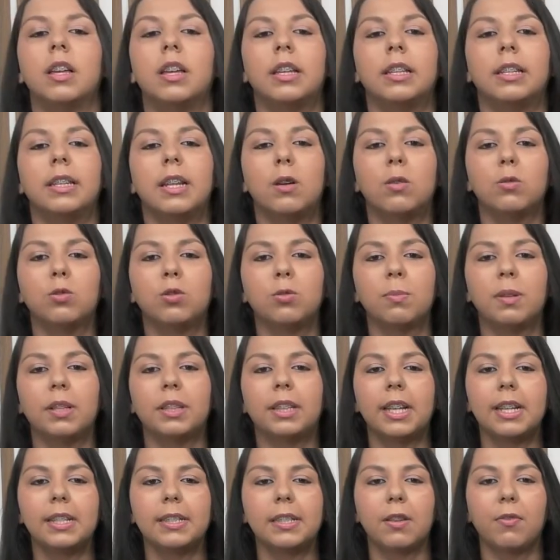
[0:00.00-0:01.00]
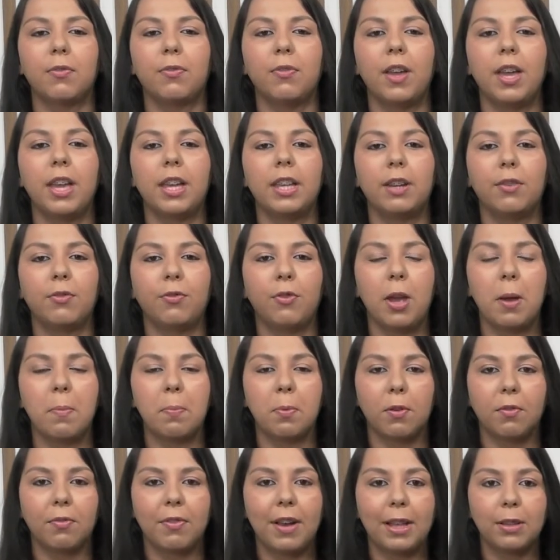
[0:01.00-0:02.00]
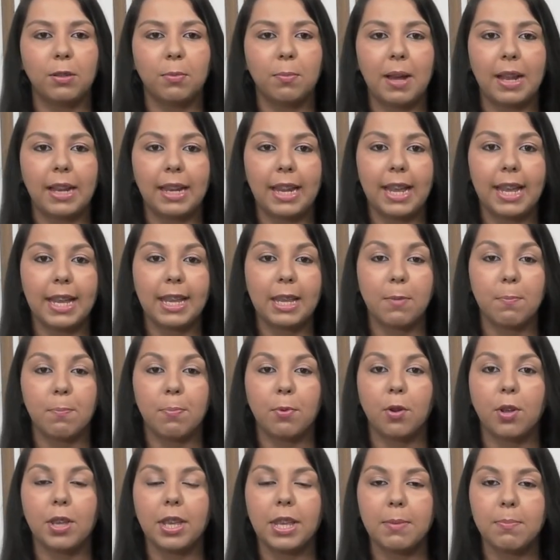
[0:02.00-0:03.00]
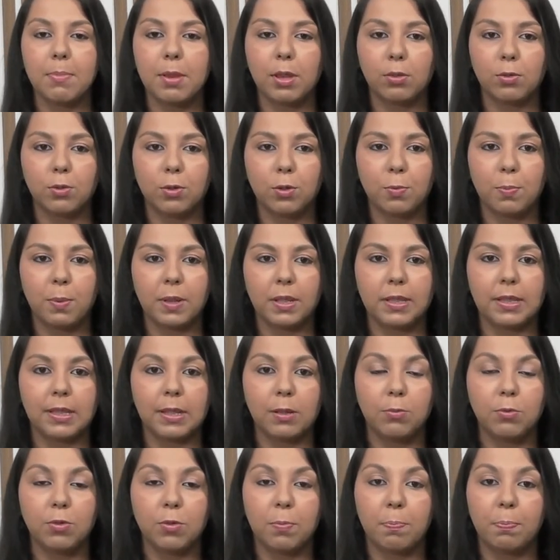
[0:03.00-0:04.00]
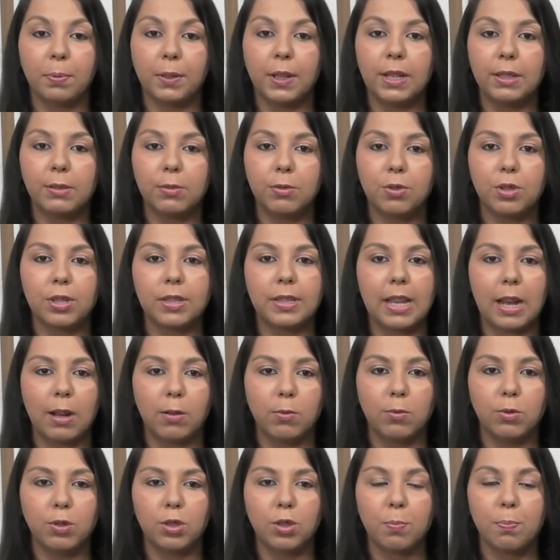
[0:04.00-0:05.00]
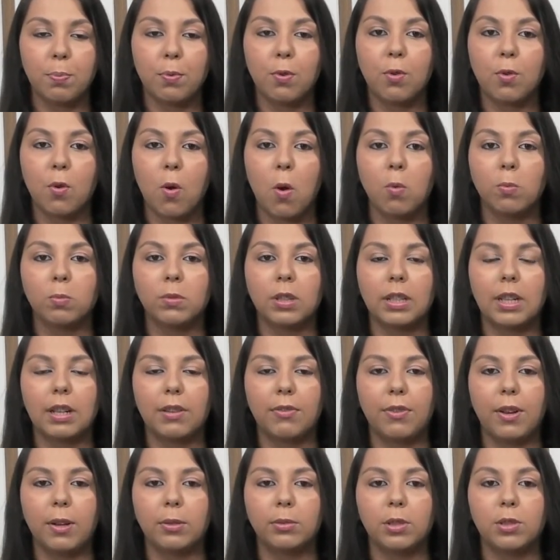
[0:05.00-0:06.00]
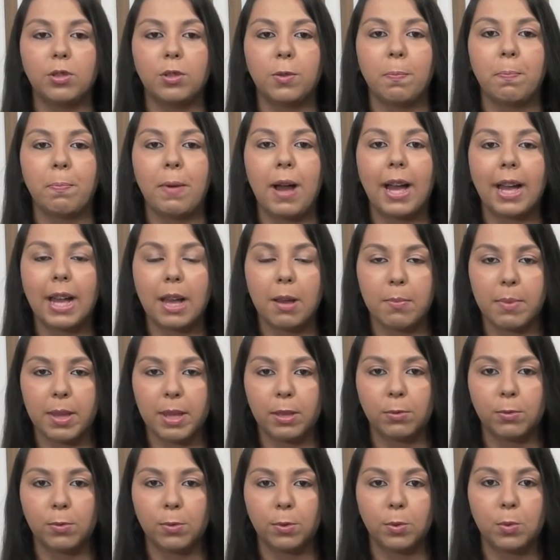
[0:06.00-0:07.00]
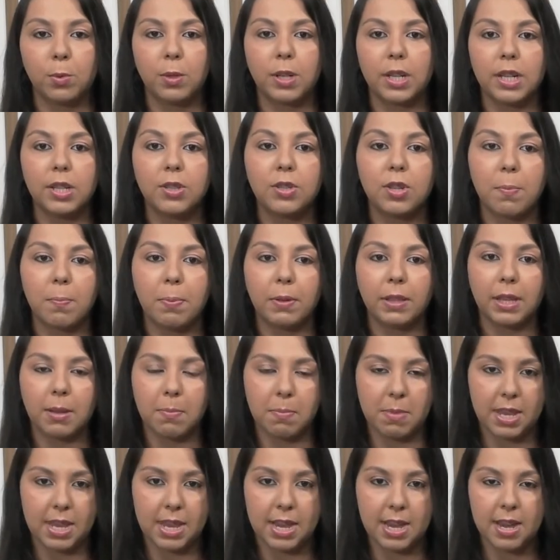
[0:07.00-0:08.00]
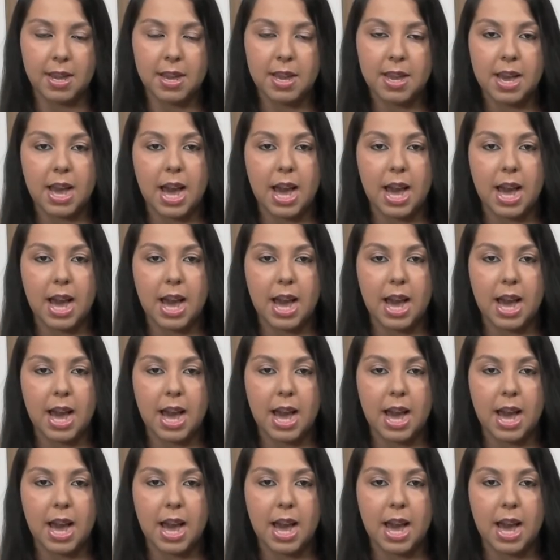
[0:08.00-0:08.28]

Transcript: Na última terça-feira, foi aprovada uma lei que proíbe a suspensão de planos de saúde por conta da falta de pagamento durante a pandemia.